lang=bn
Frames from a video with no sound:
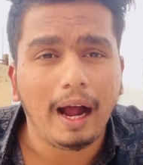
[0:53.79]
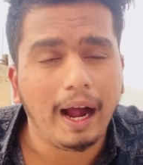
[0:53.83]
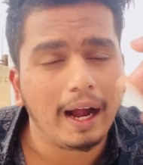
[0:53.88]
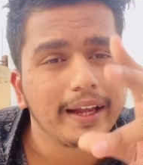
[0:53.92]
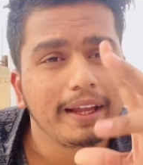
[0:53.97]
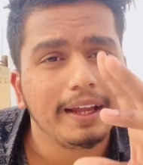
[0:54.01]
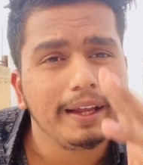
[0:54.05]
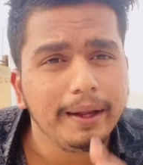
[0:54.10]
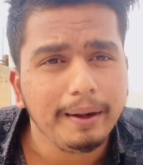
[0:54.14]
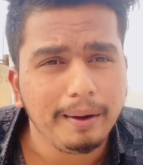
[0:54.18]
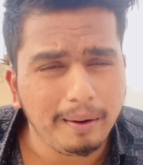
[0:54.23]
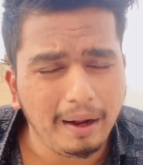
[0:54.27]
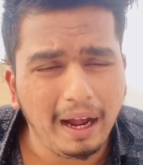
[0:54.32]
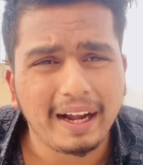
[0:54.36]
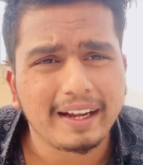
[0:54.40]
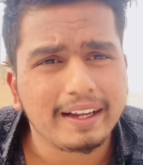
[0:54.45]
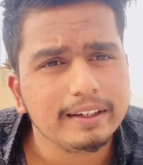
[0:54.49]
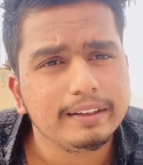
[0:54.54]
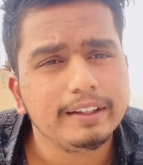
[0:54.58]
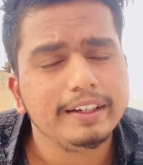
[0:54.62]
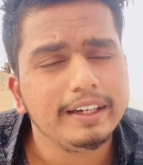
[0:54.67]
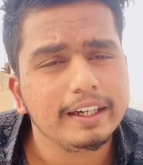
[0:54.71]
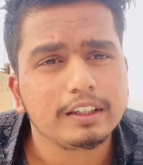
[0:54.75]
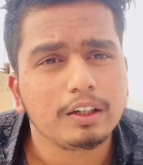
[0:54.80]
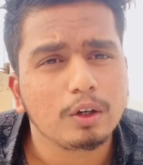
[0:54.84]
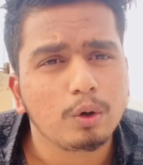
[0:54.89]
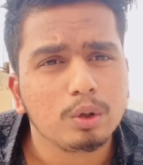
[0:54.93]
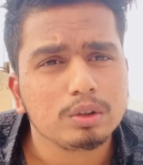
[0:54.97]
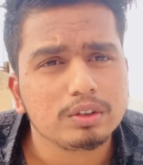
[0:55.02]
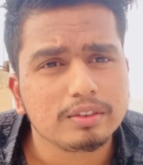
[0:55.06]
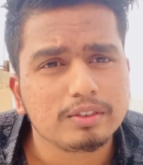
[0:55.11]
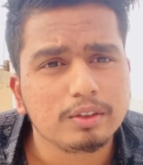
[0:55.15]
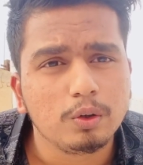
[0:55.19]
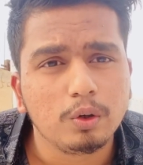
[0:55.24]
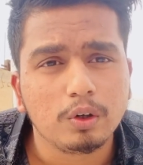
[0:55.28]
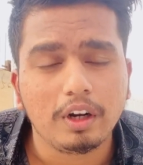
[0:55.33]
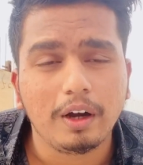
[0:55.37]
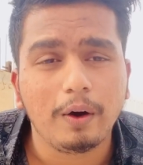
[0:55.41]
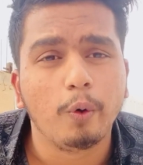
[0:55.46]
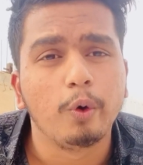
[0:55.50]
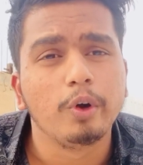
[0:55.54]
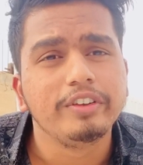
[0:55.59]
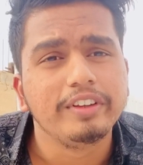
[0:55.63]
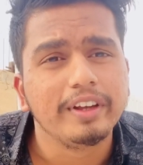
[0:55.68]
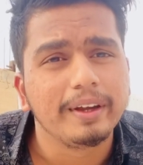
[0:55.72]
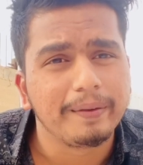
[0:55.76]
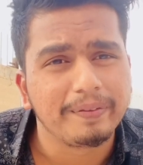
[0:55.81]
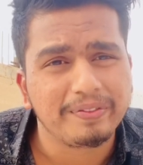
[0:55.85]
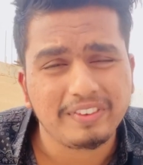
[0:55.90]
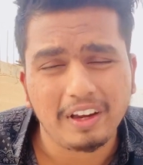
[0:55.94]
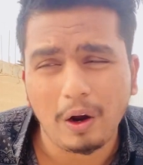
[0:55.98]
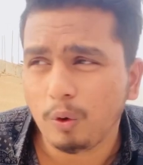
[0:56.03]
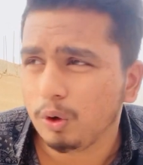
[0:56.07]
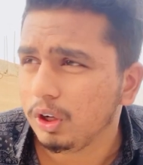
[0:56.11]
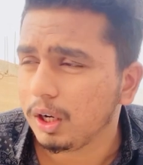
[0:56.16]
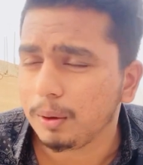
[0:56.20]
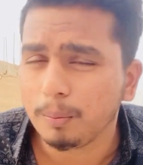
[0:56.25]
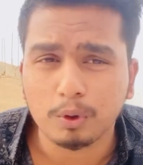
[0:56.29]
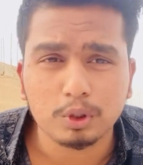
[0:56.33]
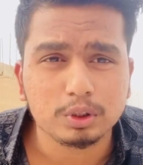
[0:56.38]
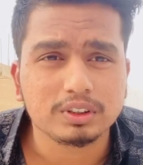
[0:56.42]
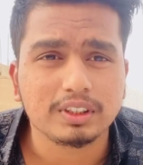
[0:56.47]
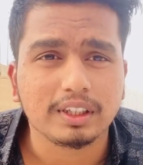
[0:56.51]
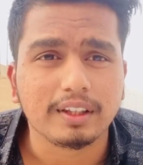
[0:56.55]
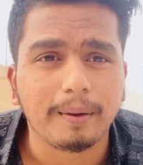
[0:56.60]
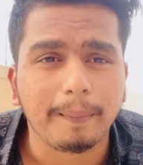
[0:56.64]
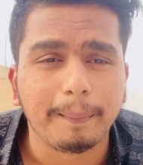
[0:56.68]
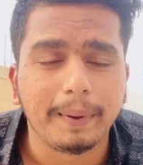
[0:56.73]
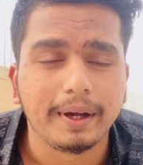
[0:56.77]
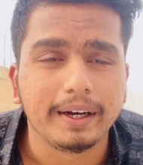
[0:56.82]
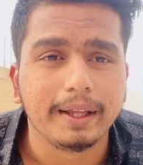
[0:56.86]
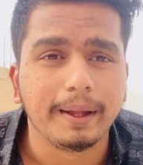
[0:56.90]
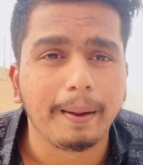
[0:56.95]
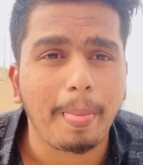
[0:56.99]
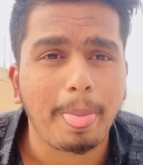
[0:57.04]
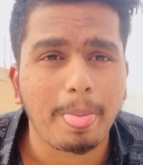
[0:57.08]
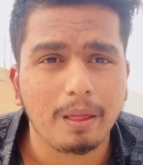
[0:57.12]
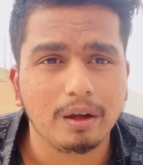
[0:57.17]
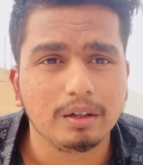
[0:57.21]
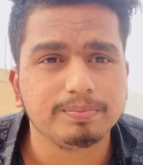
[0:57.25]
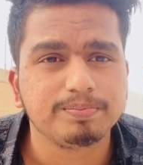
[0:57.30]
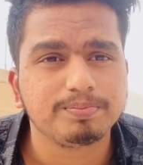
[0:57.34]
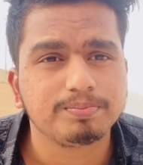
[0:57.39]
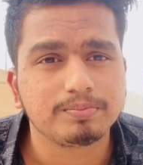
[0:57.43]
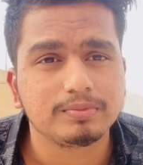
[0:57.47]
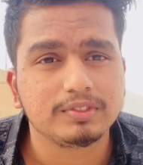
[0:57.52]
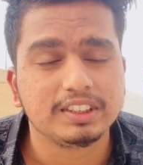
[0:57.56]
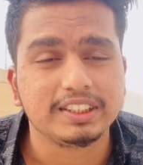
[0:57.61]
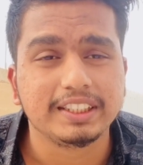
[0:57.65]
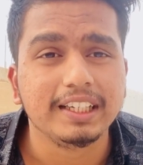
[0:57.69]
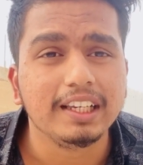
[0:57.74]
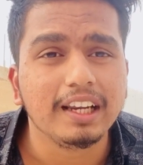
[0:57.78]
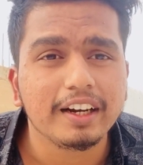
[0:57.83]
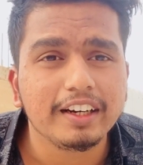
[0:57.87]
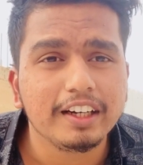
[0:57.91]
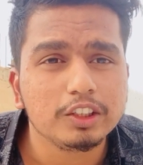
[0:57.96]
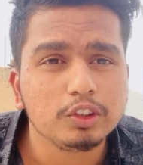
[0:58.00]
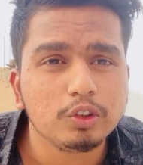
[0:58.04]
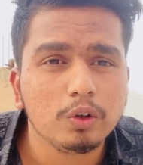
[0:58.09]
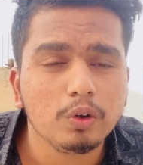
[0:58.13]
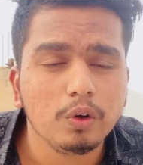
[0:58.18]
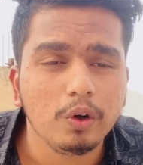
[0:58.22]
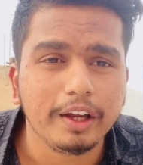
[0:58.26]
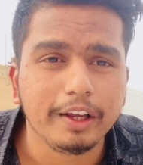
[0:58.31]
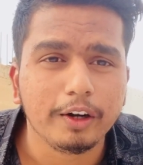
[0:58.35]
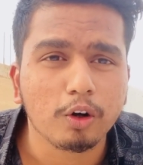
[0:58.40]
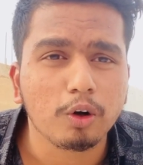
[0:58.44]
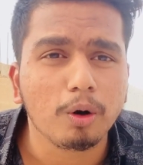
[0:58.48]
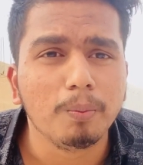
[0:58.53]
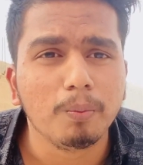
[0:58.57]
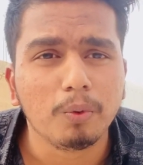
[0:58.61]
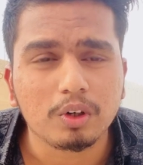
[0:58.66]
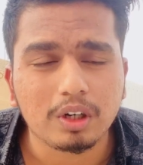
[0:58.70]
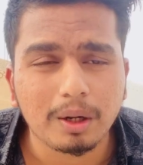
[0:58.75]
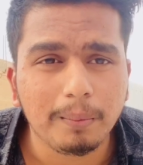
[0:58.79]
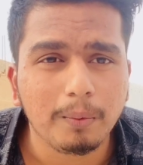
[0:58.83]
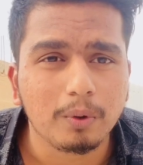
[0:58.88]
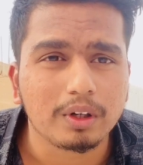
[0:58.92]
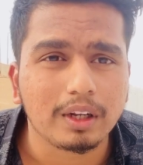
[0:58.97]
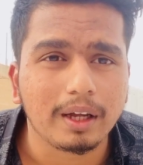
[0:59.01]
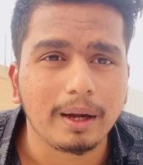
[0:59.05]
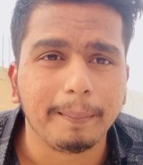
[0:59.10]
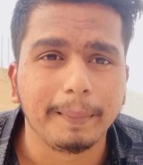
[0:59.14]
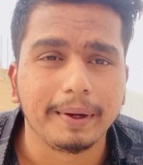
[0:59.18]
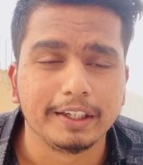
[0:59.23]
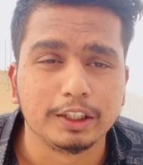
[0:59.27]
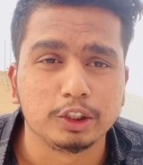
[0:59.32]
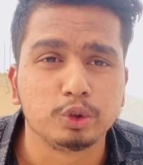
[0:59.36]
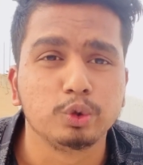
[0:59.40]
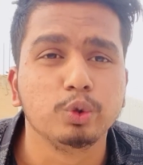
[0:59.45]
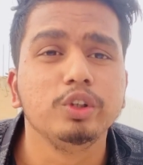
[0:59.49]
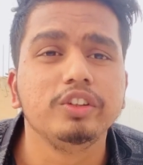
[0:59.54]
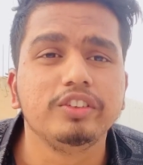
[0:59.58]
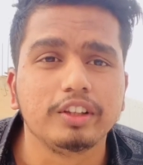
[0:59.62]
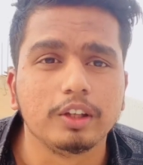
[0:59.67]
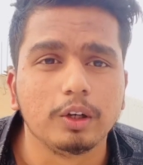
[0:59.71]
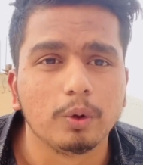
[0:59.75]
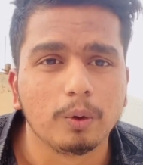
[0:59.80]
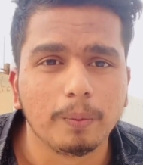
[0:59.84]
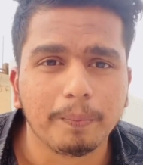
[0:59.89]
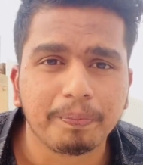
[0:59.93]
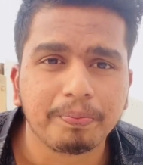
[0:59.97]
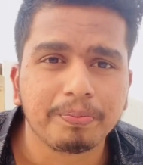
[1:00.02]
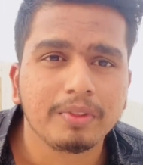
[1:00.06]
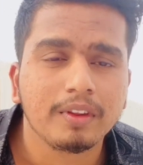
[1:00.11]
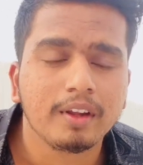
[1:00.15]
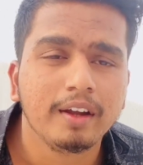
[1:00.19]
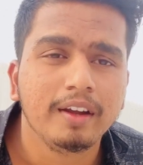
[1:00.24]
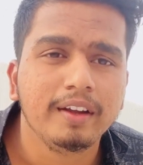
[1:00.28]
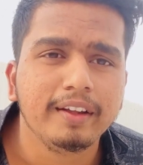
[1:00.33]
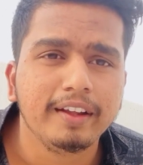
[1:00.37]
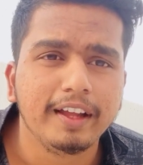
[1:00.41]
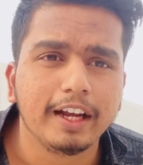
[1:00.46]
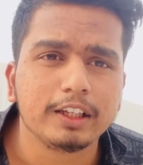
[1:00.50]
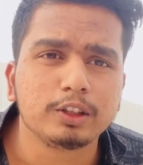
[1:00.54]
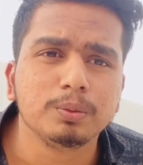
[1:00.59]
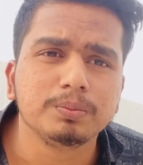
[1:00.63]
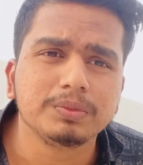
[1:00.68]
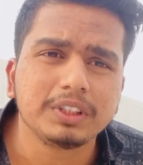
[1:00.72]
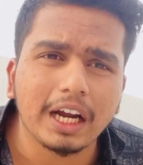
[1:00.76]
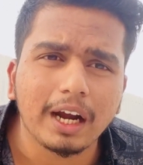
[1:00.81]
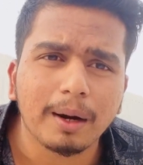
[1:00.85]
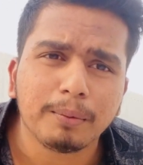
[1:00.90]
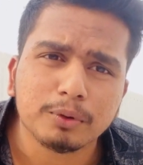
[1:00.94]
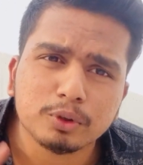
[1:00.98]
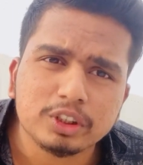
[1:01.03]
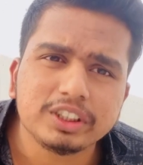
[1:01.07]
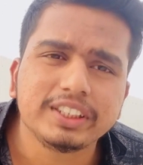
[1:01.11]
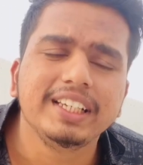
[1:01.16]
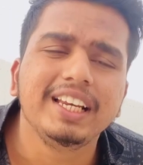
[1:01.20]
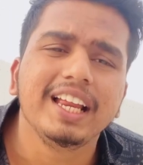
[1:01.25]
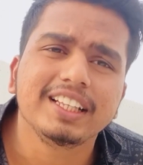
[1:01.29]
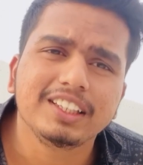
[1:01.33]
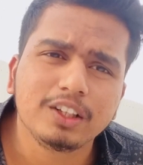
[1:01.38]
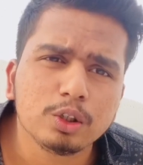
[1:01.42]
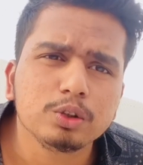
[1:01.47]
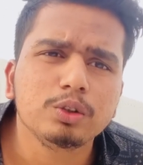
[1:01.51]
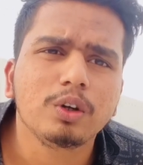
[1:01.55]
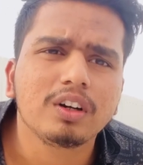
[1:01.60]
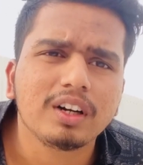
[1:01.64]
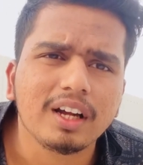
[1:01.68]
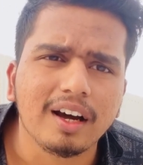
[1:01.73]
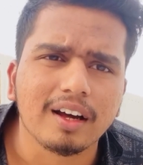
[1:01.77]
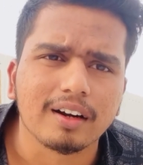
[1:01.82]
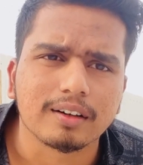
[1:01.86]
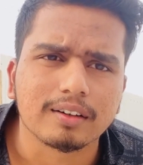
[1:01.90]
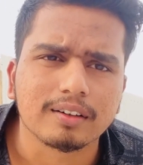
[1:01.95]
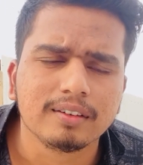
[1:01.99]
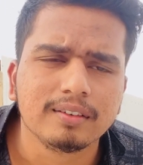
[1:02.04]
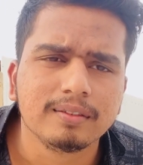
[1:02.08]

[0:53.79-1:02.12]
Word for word: আগে আগের দিন একটা কথা ছিল না ওই যে চাউলের বস্তা মানে শিলানের জন্য এরকম মোটা মোটা মানে সুই ছিল একদম জায়গা মতো শিলাই দেওয়া দরকার